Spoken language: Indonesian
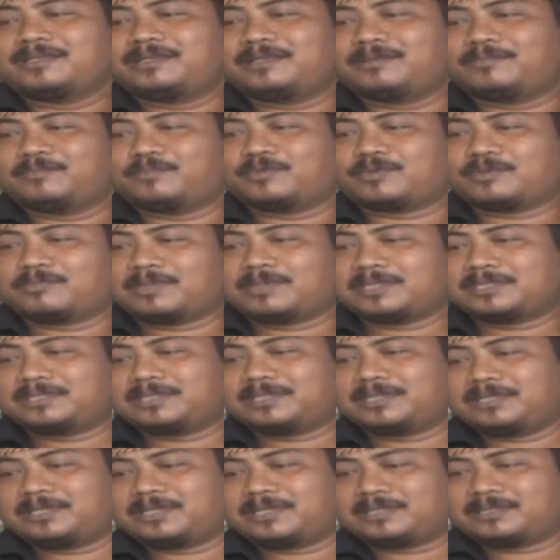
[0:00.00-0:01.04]

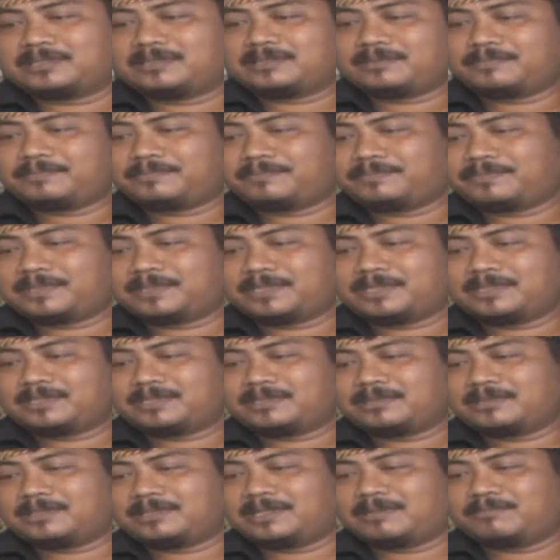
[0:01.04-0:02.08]
informasinya cepat
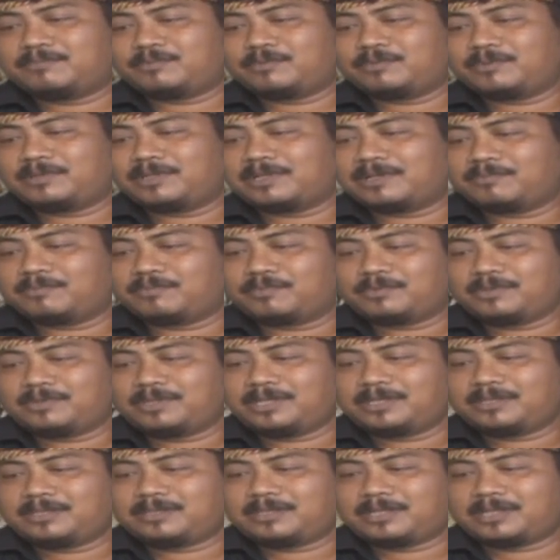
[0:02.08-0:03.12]
dalam dunia
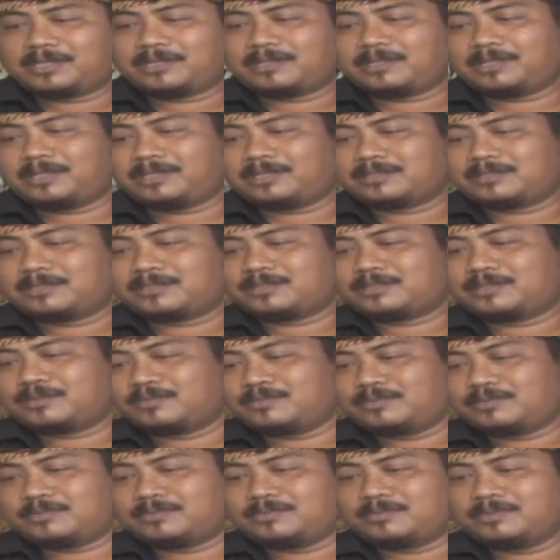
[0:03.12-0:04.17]
politik
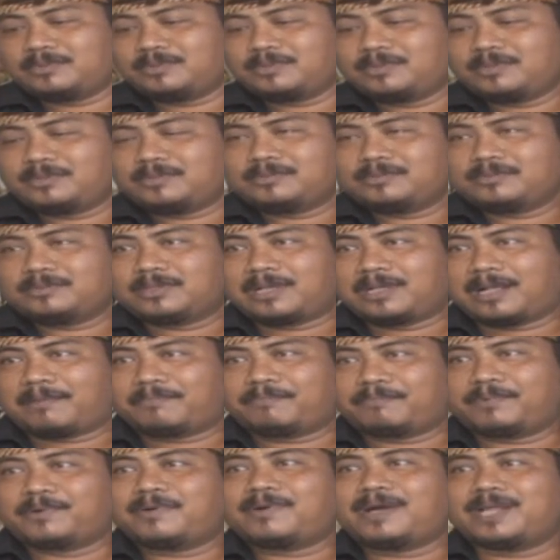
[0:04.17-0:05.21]
isu
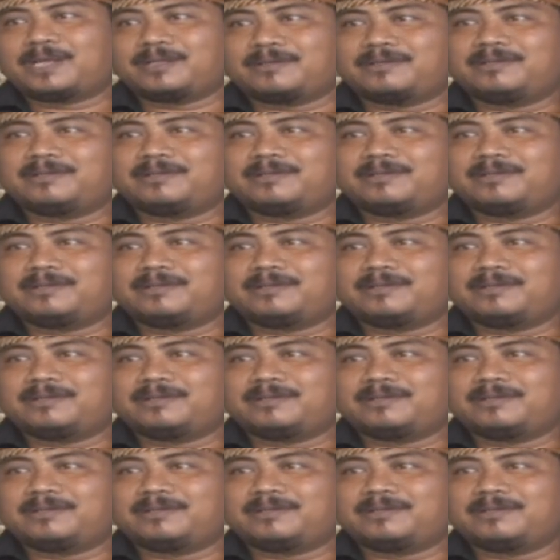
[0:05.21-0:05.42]
apa ada